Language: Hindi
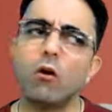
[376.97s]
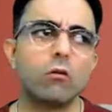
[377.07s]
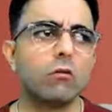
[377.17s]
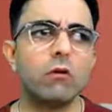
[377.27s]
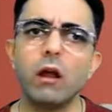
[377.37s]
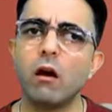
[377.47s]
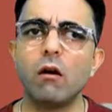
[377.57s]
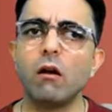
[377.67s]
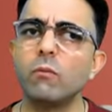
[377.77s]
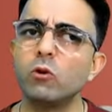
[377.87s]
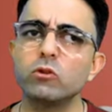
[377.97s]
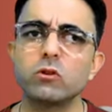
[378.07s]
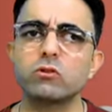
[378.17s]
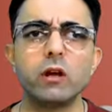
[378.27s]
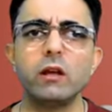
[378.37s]
और उन्होंने
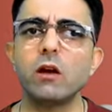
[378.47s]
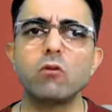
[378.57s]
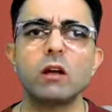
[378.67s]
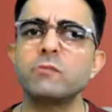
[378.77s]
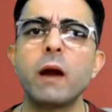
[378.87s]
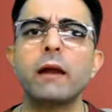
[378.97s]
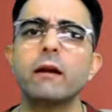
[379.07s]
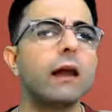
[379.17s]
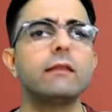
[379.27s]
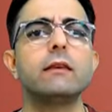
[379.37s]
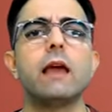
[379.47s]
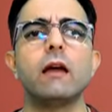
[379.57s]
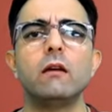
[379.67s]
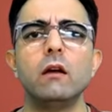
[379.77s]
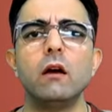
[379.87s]
ऑलमोस्ट ऑस्ट्रेलिया को आज बाहर कर दिया
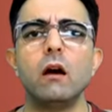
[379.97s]
है